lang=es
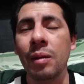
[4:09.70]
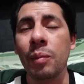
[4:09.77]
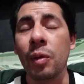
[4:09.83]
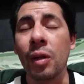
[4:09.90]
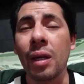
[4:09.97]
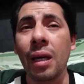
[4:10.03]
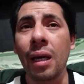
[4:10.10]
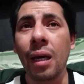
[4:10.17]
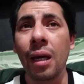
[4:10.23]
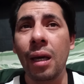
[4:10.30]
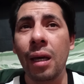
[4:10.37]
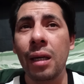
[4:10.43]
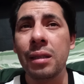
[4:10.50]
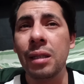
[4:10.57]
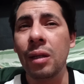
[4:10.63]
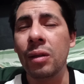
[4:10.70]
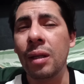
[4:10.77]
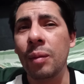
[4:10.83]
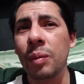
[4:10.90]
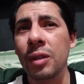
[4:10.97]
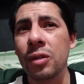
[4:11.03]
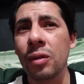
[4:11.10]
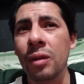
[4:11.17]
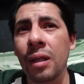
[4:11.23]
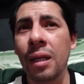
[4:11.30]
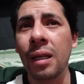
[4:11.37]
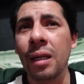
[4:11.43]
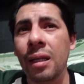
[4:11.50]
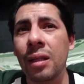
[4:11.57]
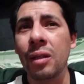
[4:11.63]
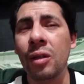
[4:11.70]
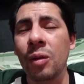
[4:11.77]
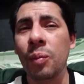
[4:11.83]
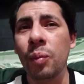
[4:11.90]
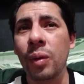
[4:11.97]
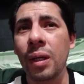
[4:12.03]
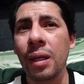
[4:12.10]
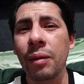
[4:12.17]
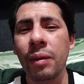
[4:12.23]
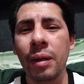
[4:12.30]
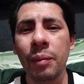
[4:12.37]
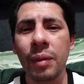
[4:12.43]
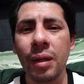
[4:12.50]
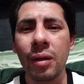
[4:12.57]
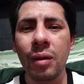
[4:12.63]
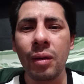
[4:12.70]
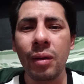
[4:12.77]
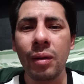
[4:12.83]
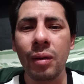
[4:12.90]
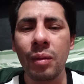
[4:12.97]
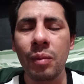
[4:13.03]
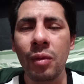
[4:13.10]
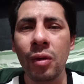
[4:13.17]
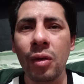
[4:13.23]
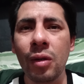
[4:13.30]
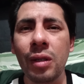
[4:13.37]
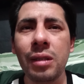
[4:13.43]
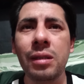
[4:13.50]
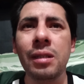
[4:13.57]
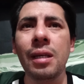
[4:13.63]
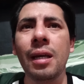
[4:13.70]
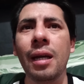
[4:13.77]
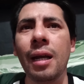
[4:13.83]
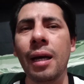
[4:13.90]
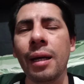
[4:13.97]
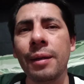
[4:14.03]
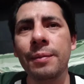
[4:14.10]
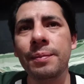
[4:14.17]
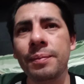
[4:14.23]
¿Por qué esa otra persona no puede verme como yo quisiera?